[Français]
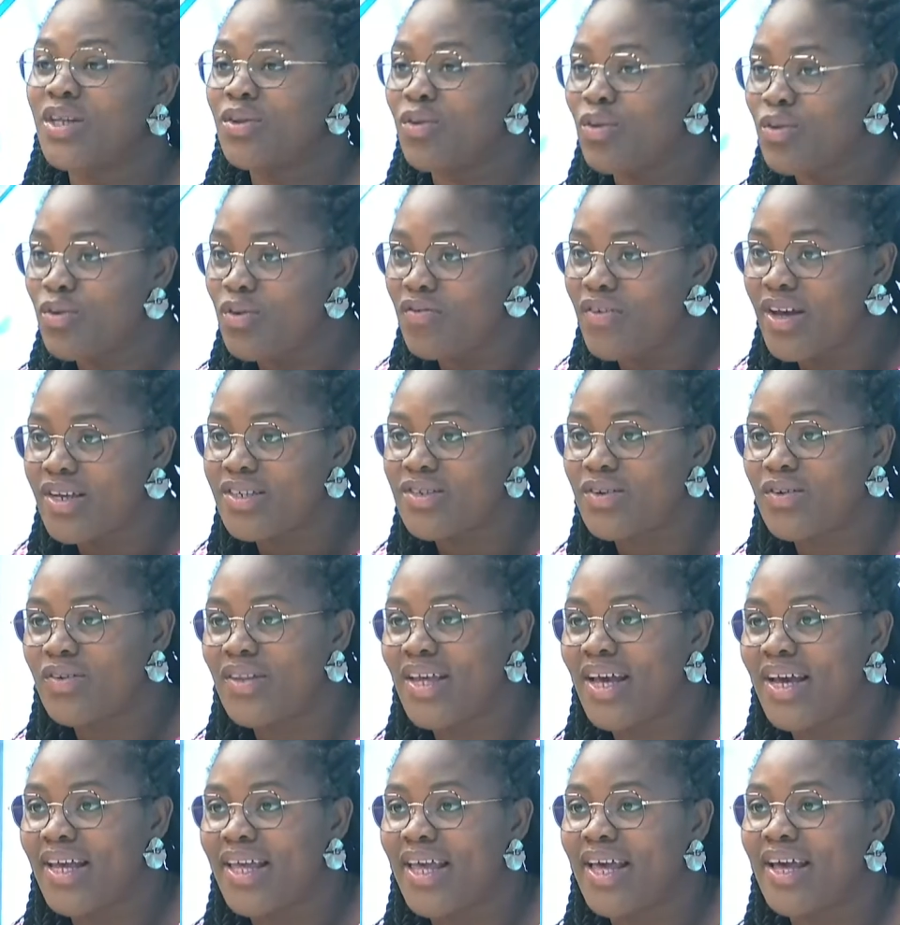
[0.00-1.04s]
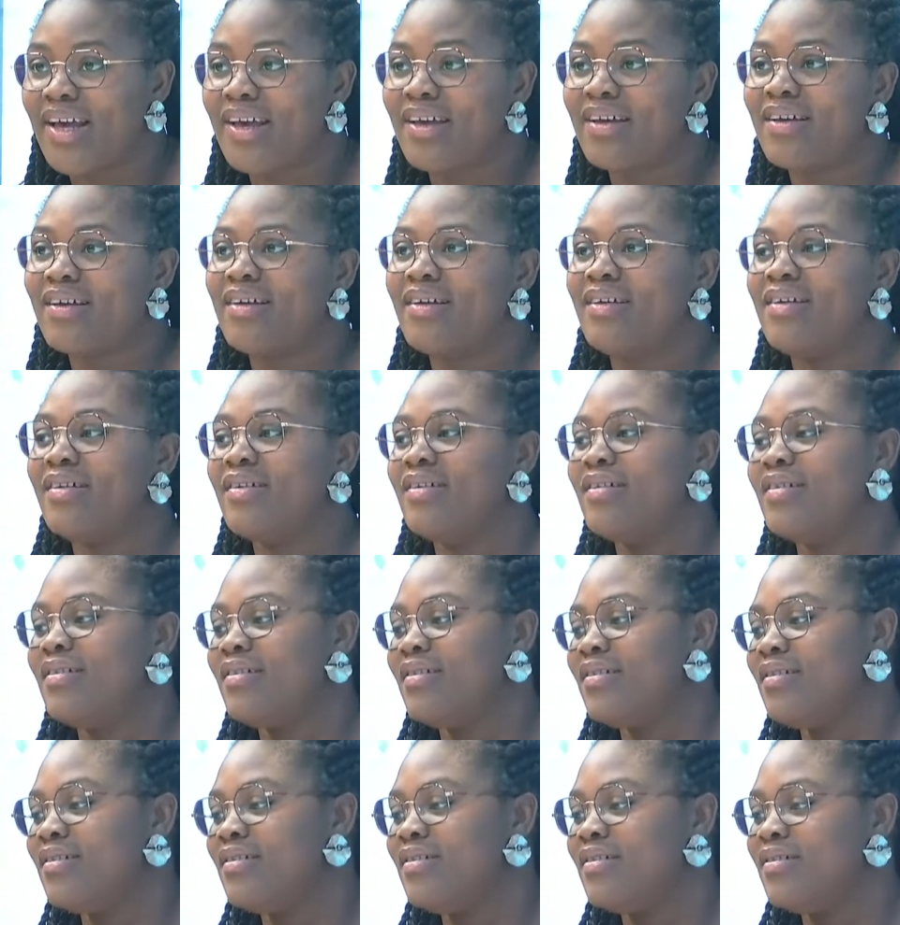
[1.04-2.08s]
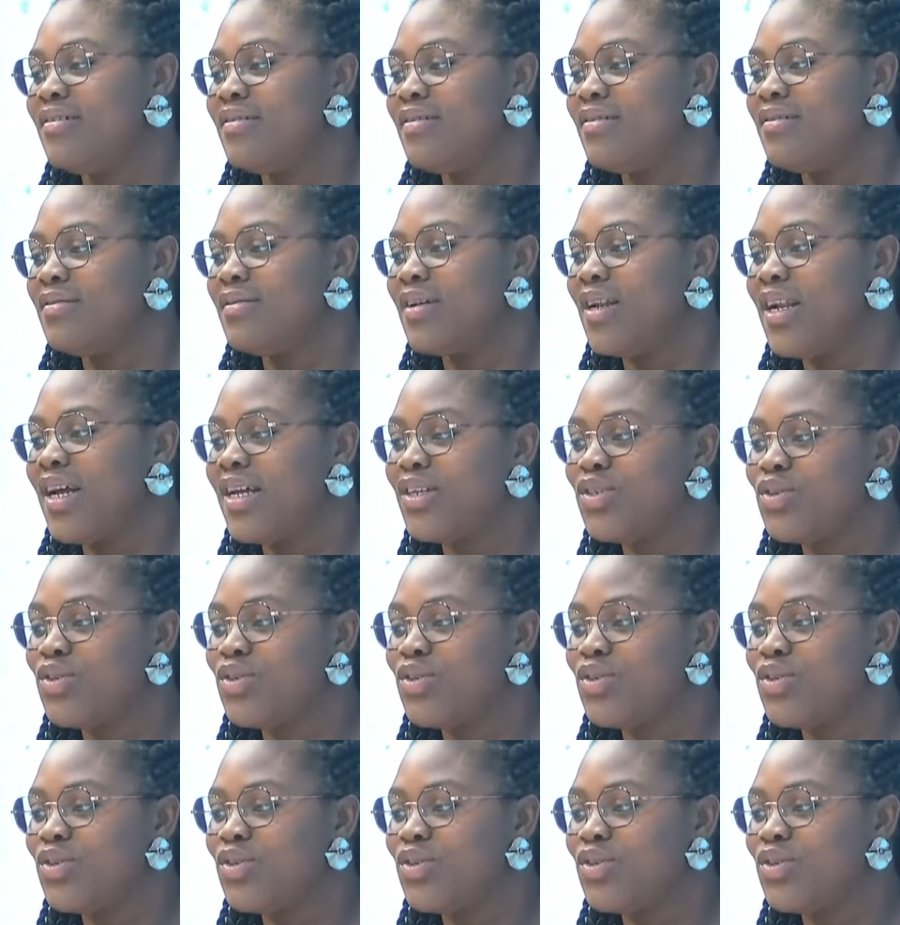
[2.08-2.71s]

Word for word: de reconversion derrière euh, voilà,